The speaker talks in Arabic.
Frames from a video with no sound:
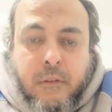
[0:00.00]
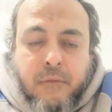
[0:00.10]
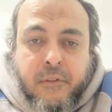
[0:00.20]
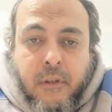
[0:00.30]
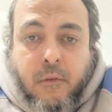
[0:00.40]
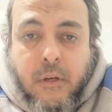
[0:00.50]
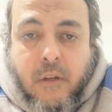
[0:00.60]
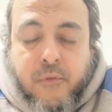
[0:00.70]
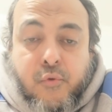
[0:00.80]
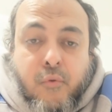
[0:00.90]
رفث ولا
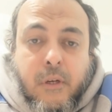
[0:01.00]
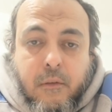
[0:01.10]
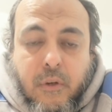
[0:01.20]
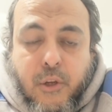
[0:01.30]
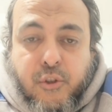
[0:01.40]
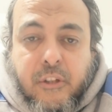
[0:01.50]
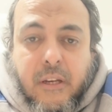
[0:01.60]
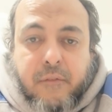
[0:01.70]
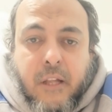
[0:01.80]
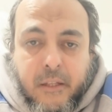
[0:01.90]
فسوق ولا
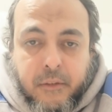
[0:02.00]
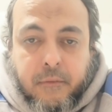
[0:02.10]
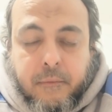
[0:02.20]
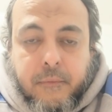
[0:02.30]
جدال في الحج